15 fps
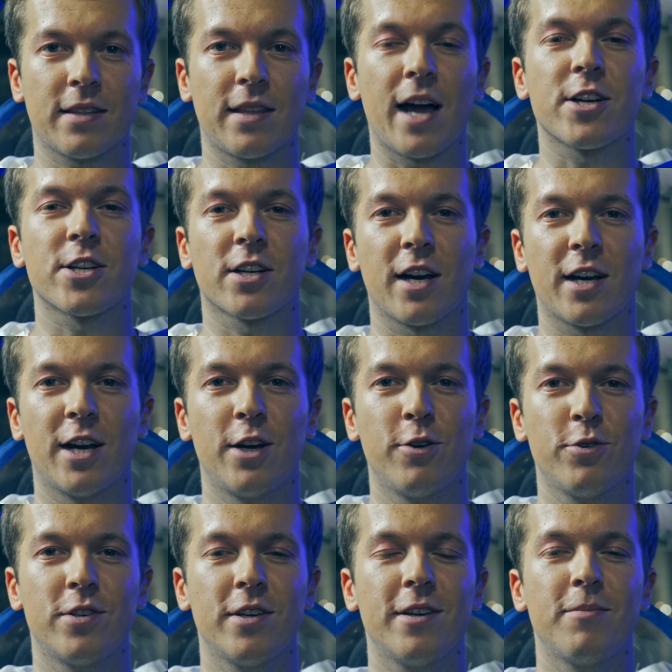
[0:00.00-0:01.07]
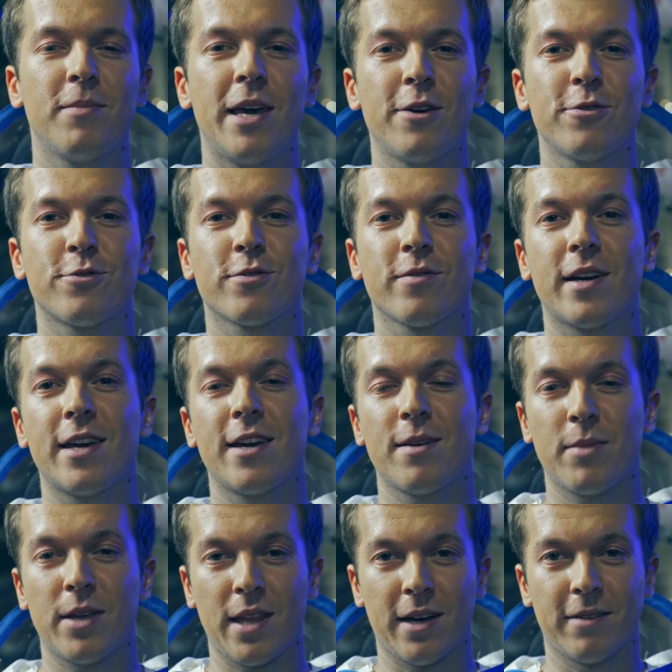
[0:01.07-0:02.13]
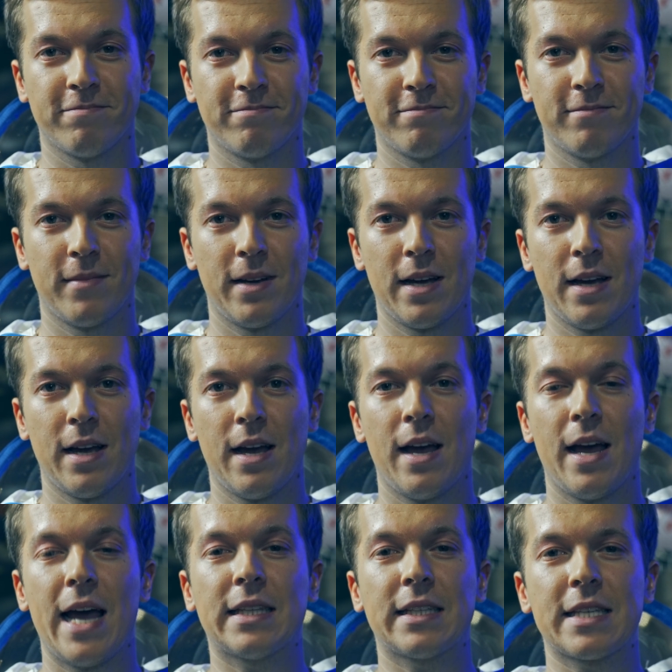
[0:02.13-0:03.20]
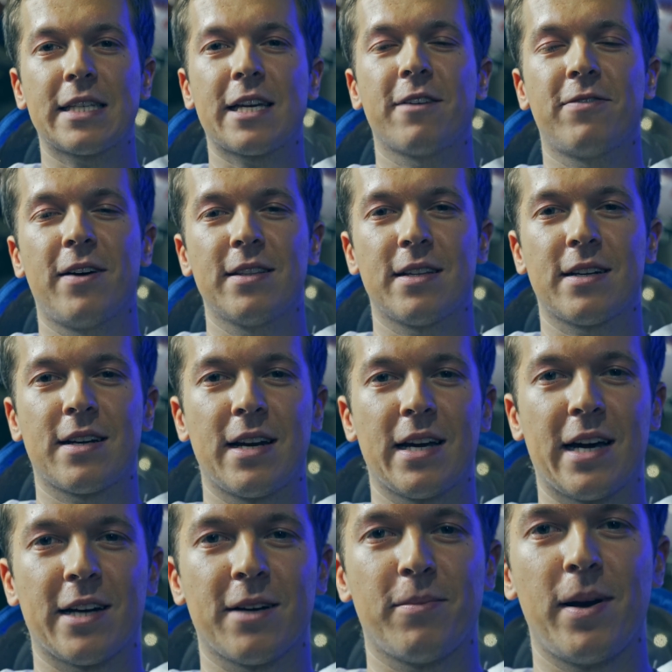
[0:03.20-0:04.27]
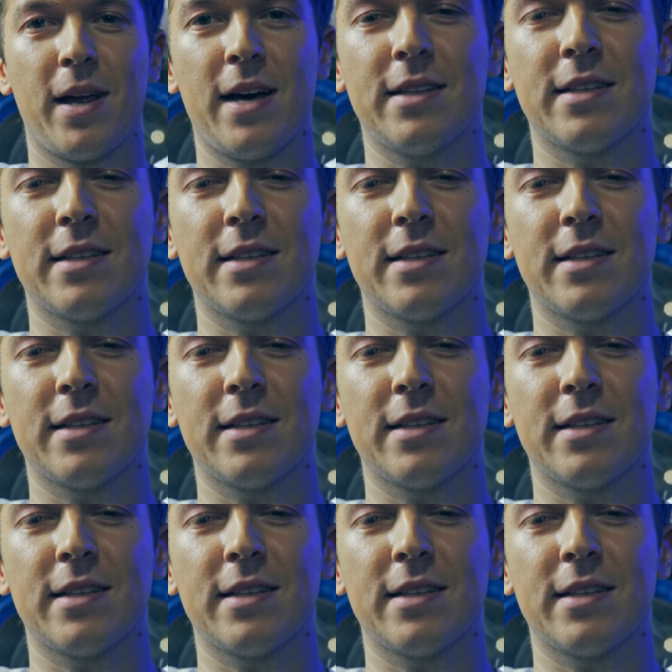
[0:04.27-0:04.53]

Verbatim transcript: так же, как и люди, имеют свои имена – этот скафандр для корабля